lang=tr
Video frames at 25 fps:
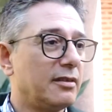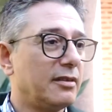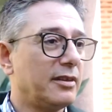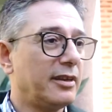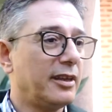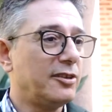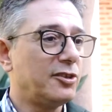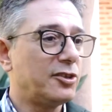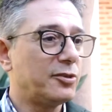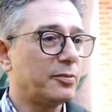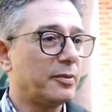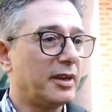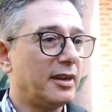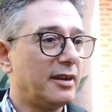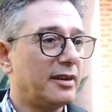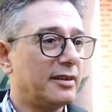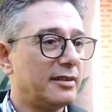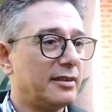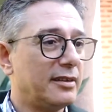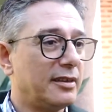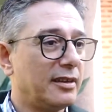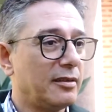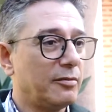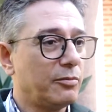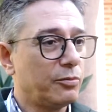
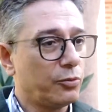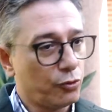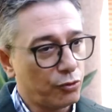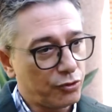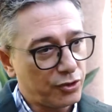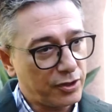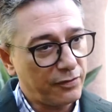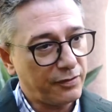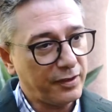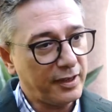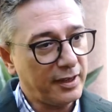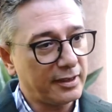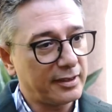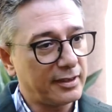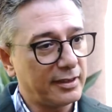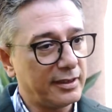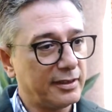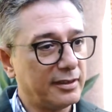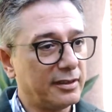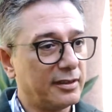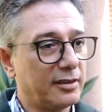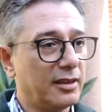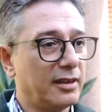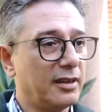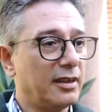gelişmeler de proje
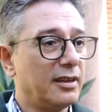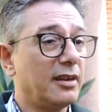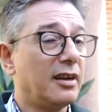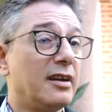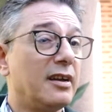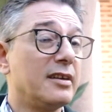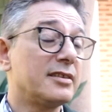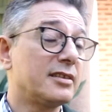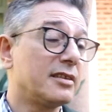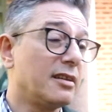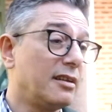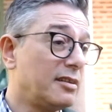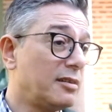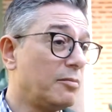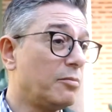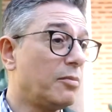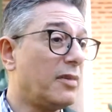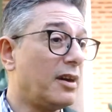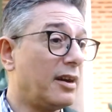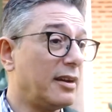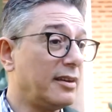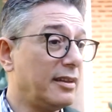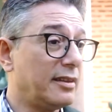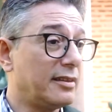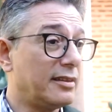fiyatlarını da hastanelerin
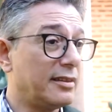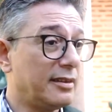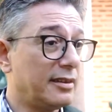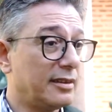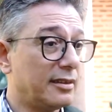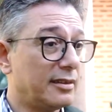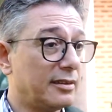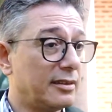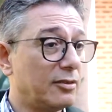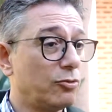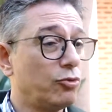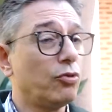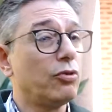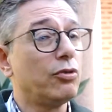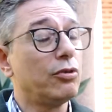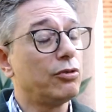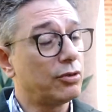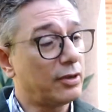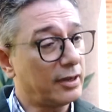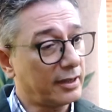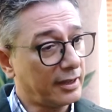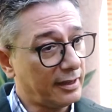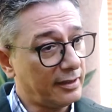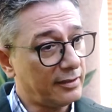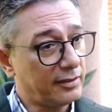maliyetlerini de doğal
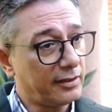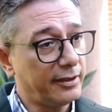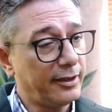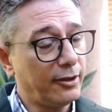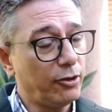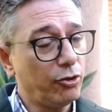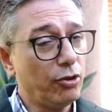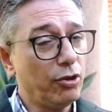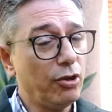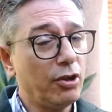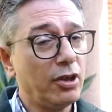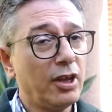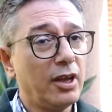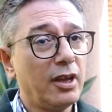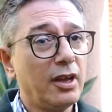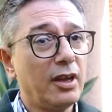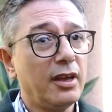olarak etkiliyor.